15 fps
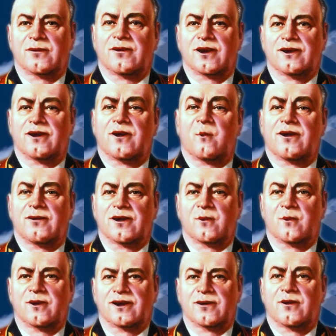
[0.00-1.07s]
Россиян
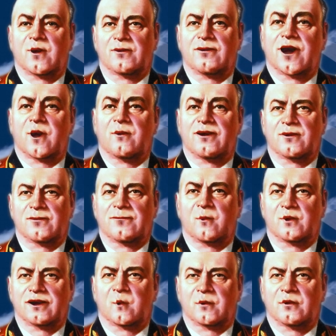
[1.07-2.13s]
Игоря Стрелкова
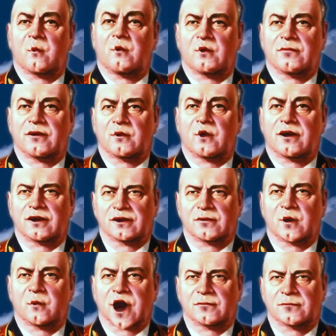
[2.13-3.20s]
и Сергея
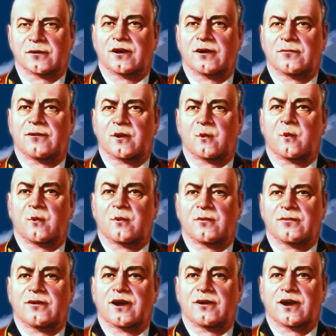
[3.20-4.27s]
Дубинского, а также
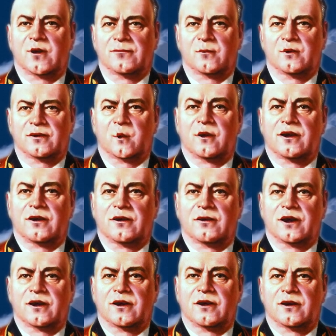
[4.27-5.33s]
гражданина Украины
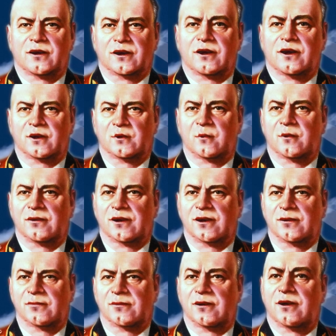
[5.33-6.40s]
Леонида
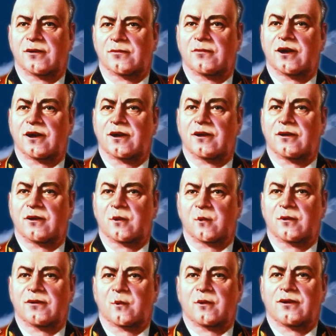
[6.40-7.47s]
Харченко, признали
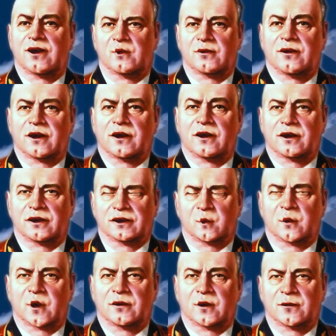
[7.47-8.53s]
виновными в уничтожении
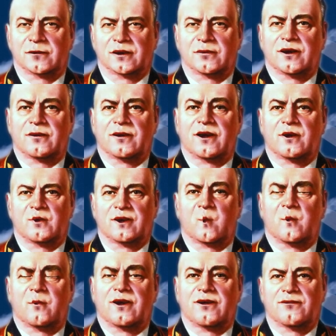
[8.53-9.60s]
самолета
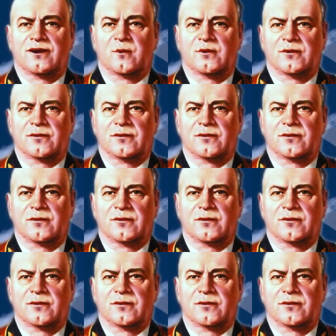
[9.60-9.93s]
MH17